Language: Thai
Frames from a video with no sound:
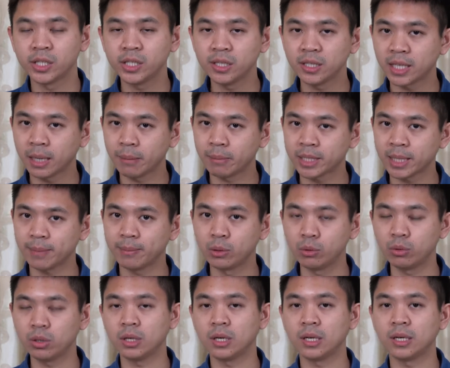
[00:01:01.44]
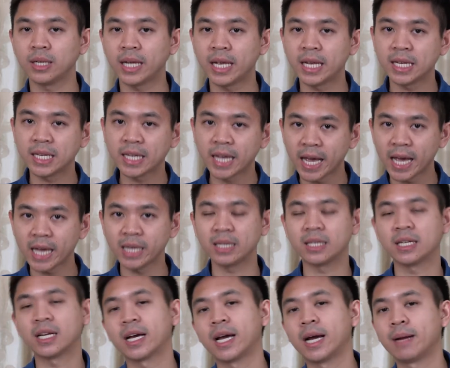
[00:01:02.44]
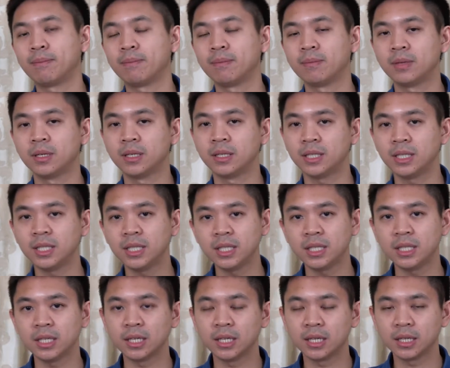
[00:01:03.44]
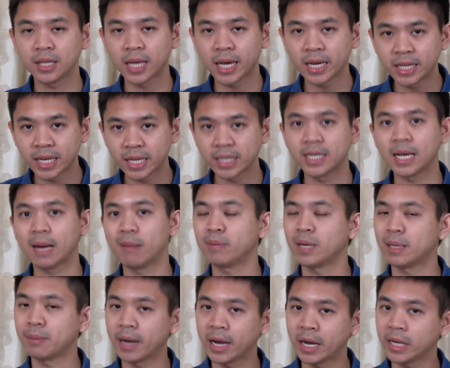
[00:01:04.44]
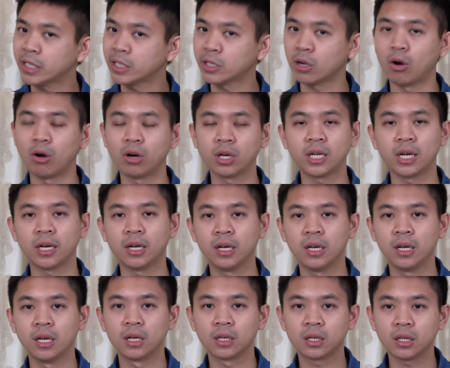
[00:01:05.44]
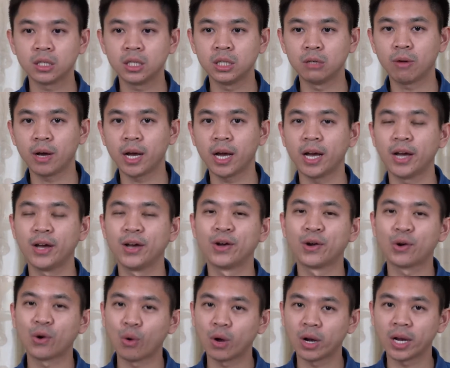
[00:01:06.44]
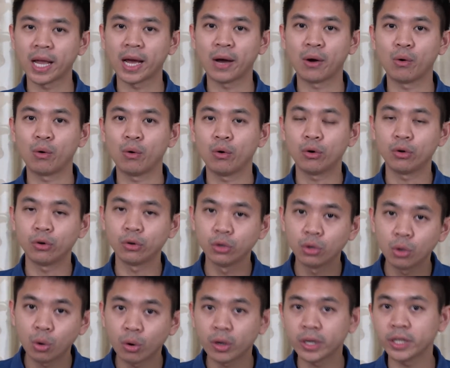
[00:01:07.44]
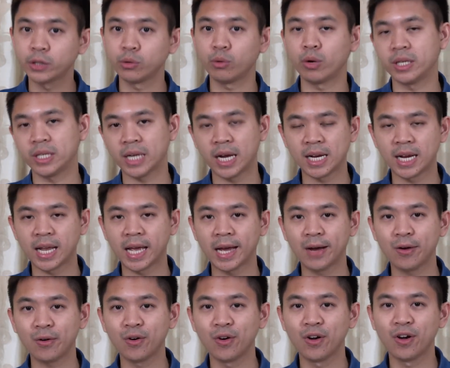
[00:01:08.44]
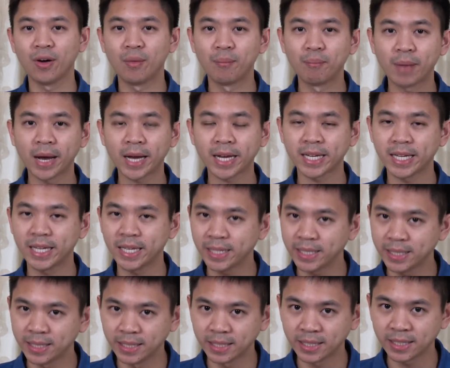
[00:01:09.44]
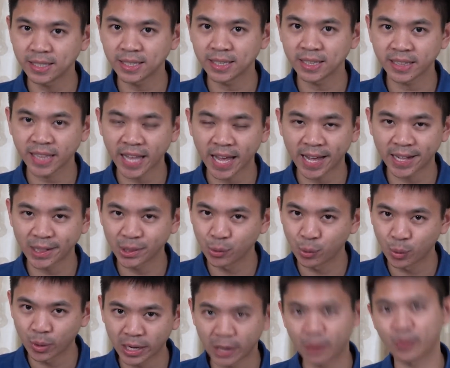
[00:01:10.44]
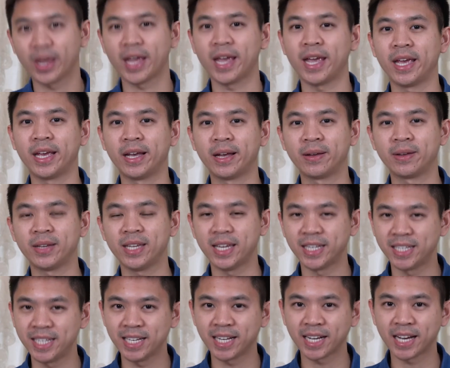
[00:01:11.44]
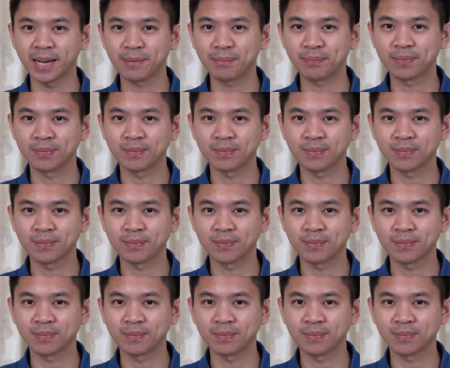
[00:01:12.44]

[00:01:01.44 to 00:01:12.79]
ซึ่งธรรมชาติมนุษย์ในแง่หนึ่งนะครับที่ได้เน้นย้ำในพาร์ทสองเนี่ยก็คือว่าคนเราโดยส่วนใหญ่แล้วมักคิดถึงแต่ตัวเราเองอีกทีนะครับ